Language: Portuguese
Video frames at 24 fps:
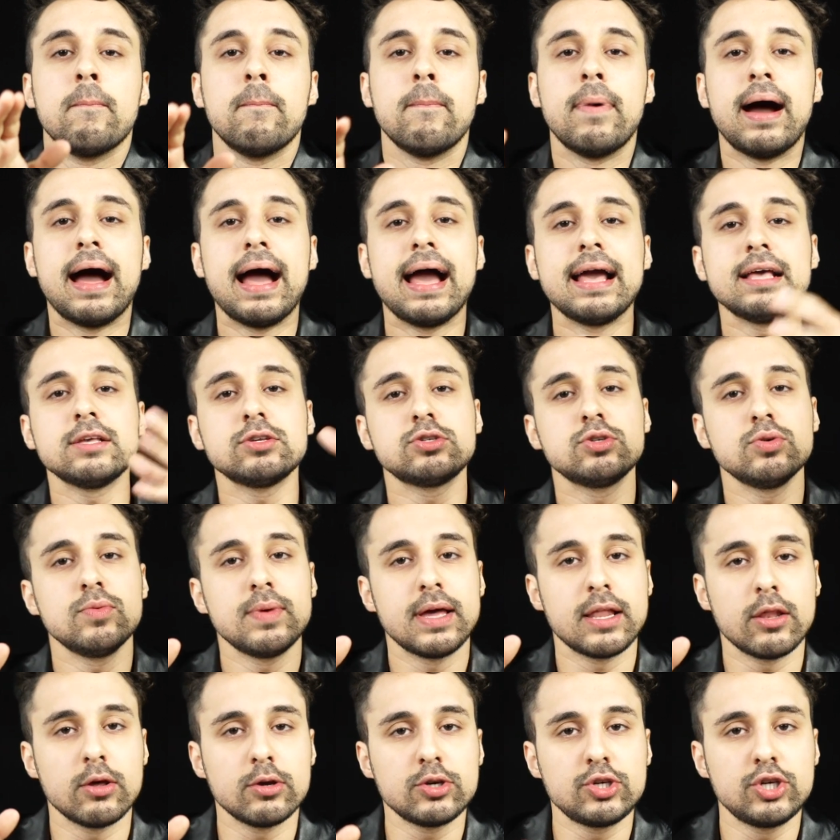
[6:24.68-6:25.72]
Mais um
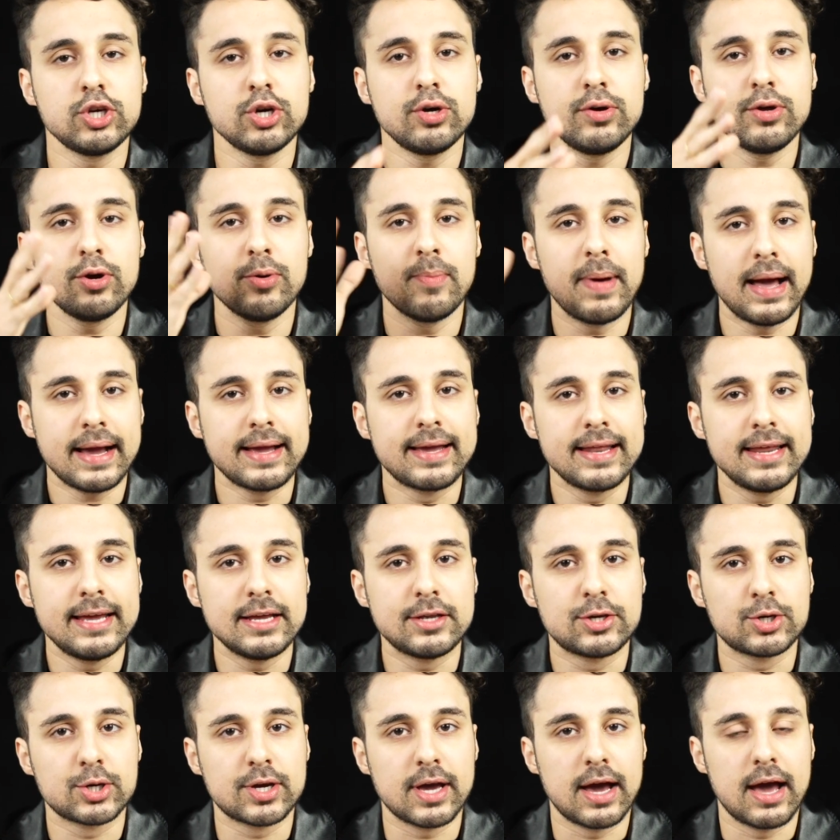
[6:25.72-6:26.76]
elogio e uma
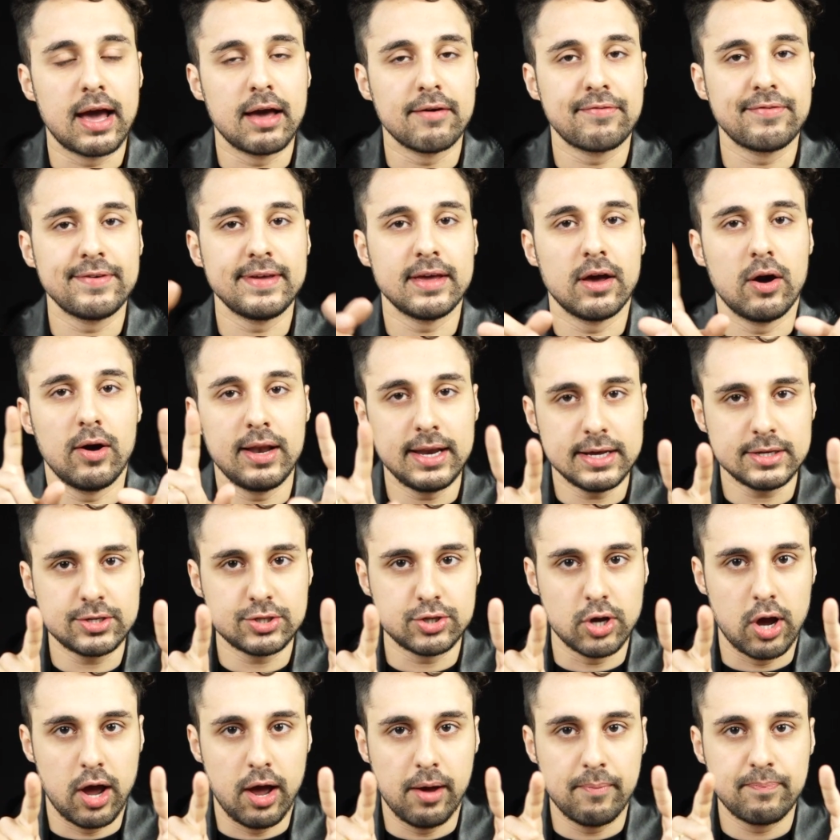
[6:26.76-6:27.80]
crítica, Rafinha, olha
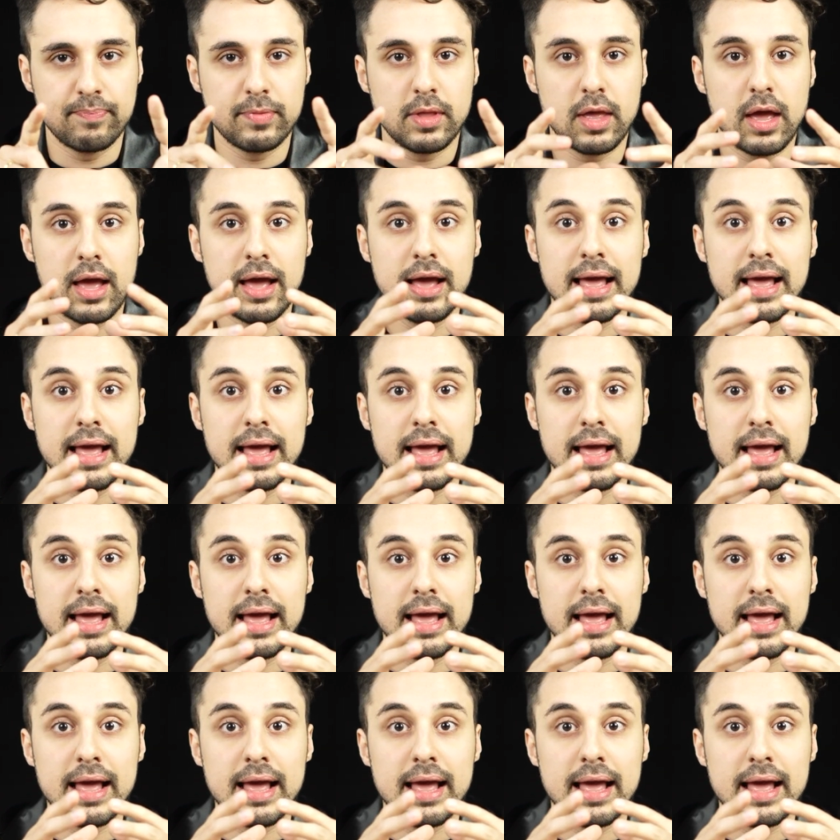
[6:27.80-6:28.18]
só.